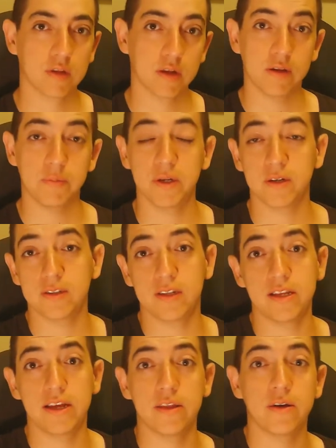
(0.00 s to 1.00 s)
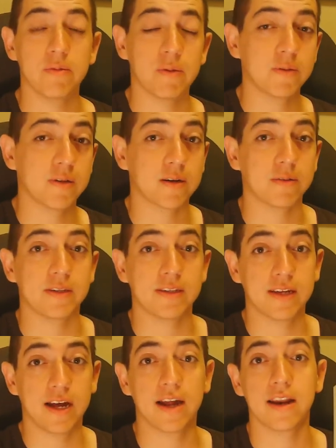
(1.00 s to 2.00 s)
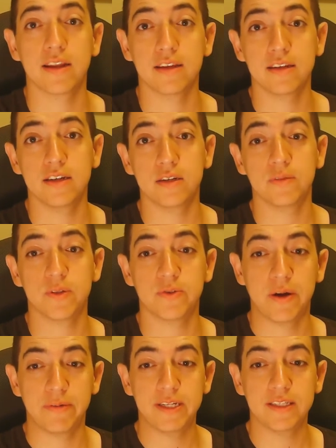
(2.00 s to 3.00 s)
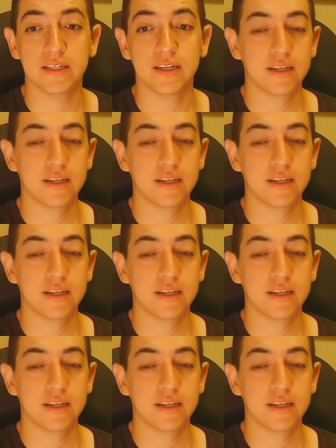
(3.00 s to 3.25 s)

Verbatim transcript: Amigos, el día de hoy vamos a revisar Year of the Rabbit.